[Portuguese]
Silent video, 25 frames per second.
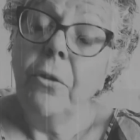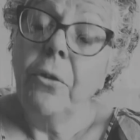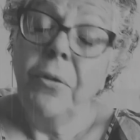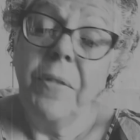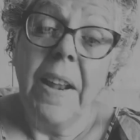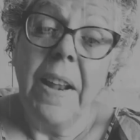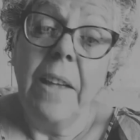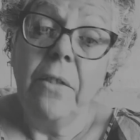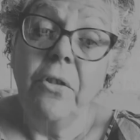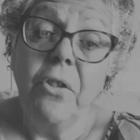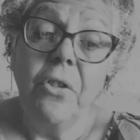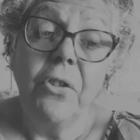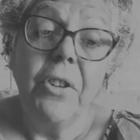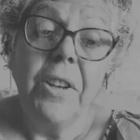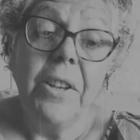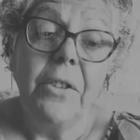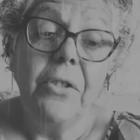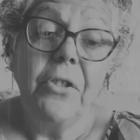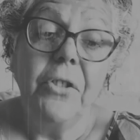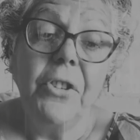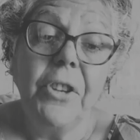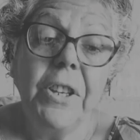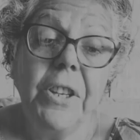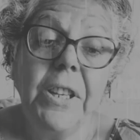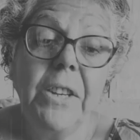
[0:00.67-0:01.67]
Lajes
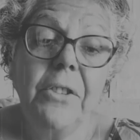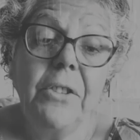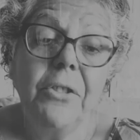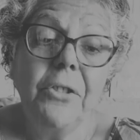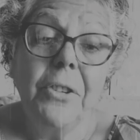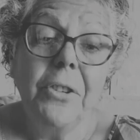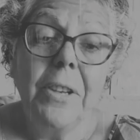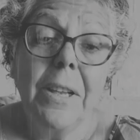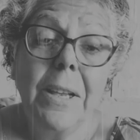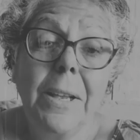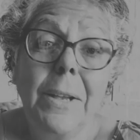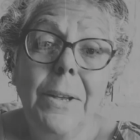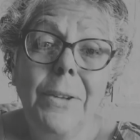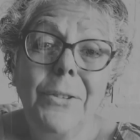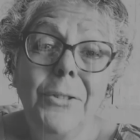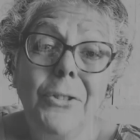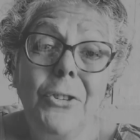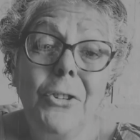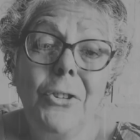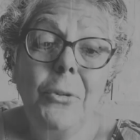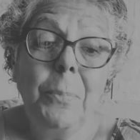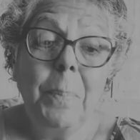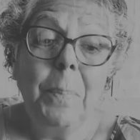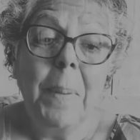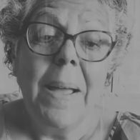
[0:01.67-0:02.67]
retinas
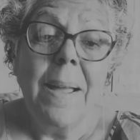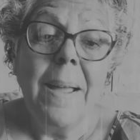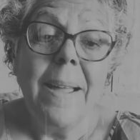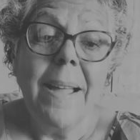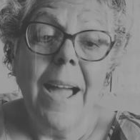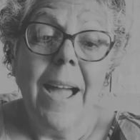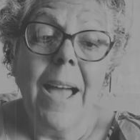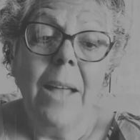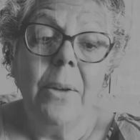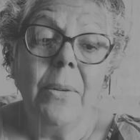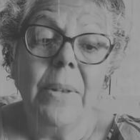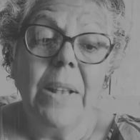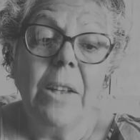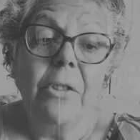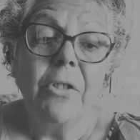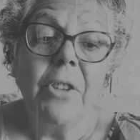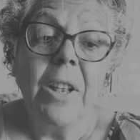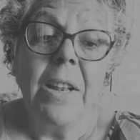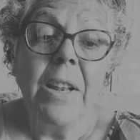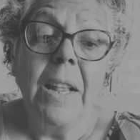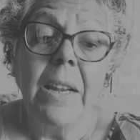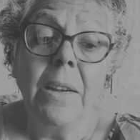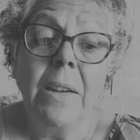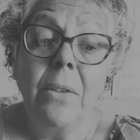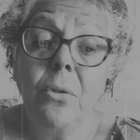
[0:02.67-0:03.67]
despencaram da
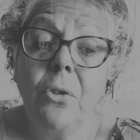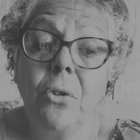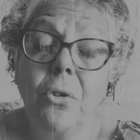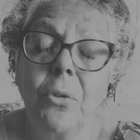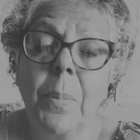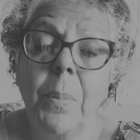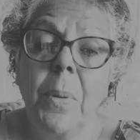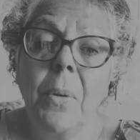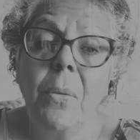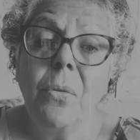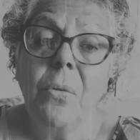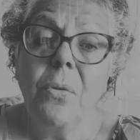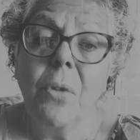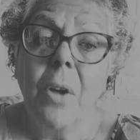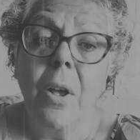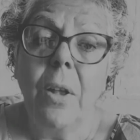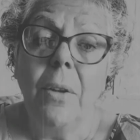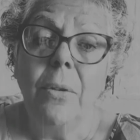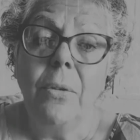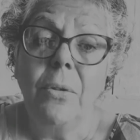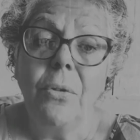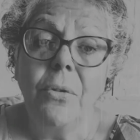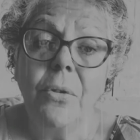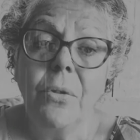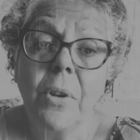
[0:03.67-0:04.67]
janela dos meus
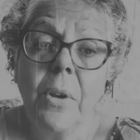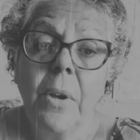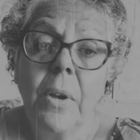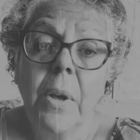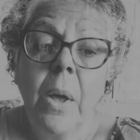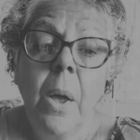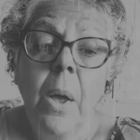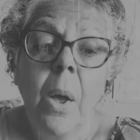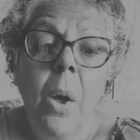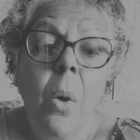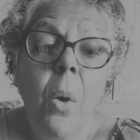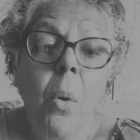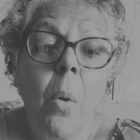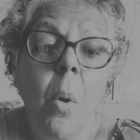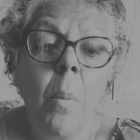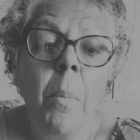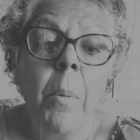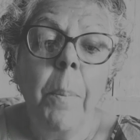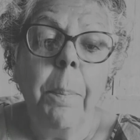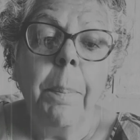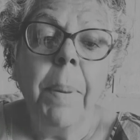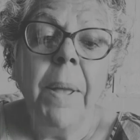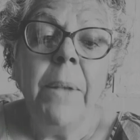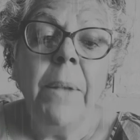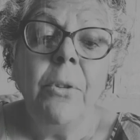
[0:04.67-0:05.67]
olhos
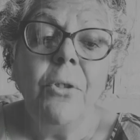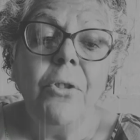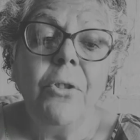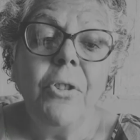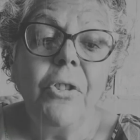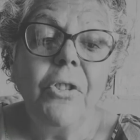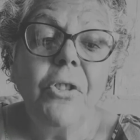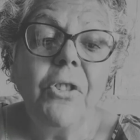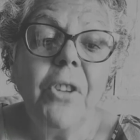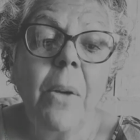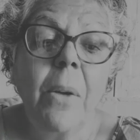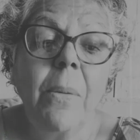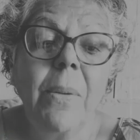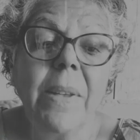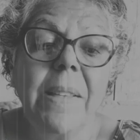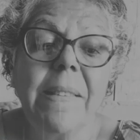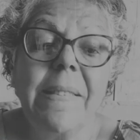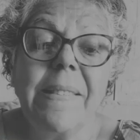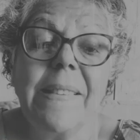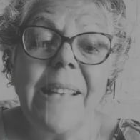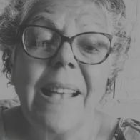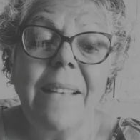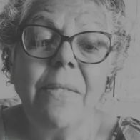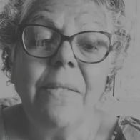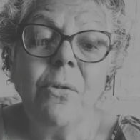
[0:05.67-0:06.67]
como pano de chão que
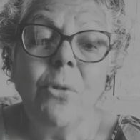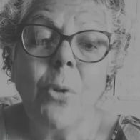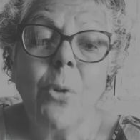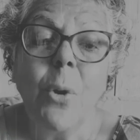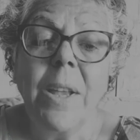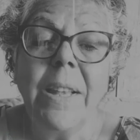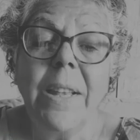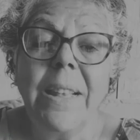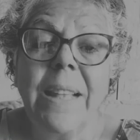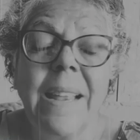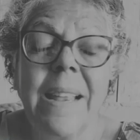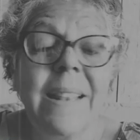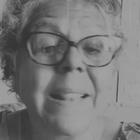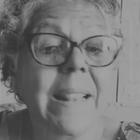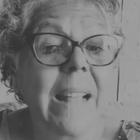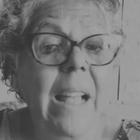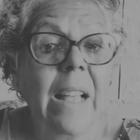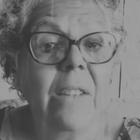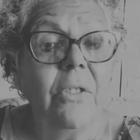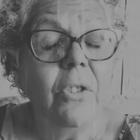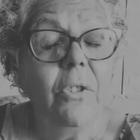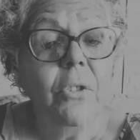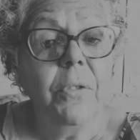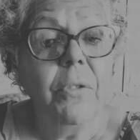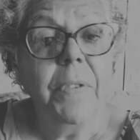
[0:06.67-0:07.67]
se assói tem
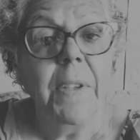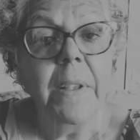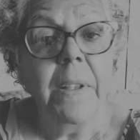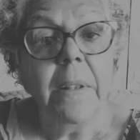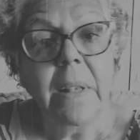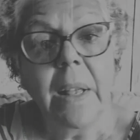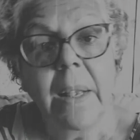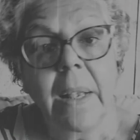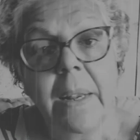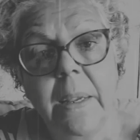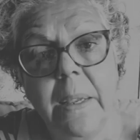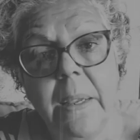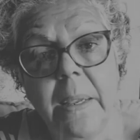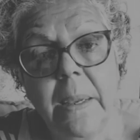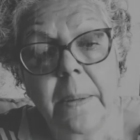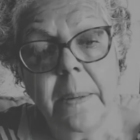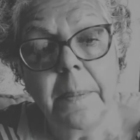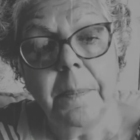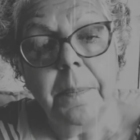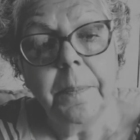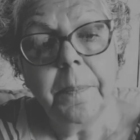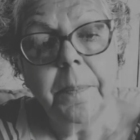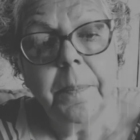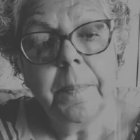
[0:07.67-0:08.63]
tarde de ventania.